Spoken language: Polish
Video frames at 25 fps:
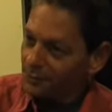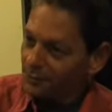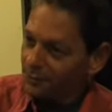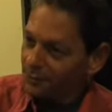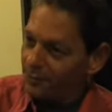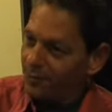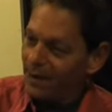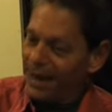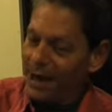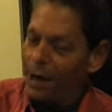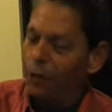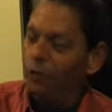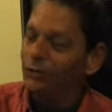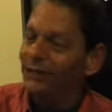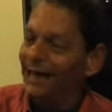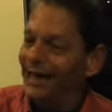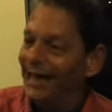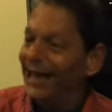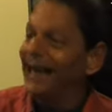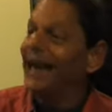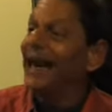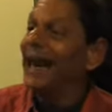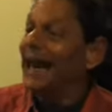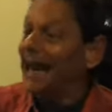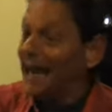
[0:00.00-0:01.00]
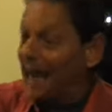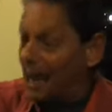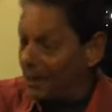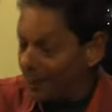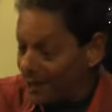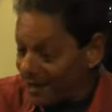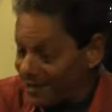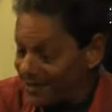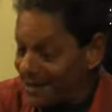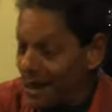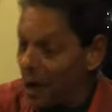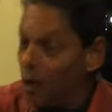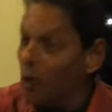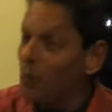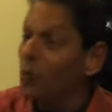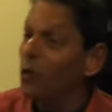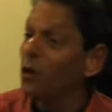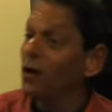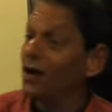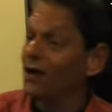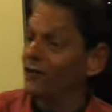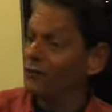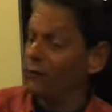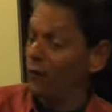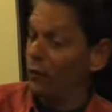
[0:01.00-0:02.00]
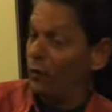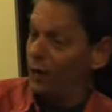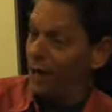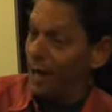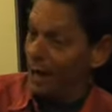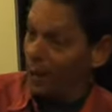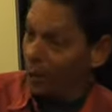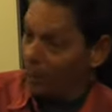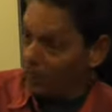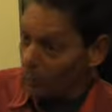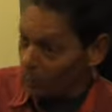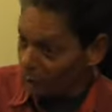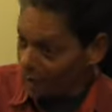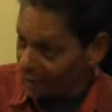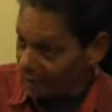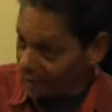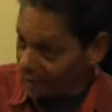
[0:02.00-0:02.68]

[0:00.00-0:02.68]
Aby uzyskać amerykańską wizę jako uchodźca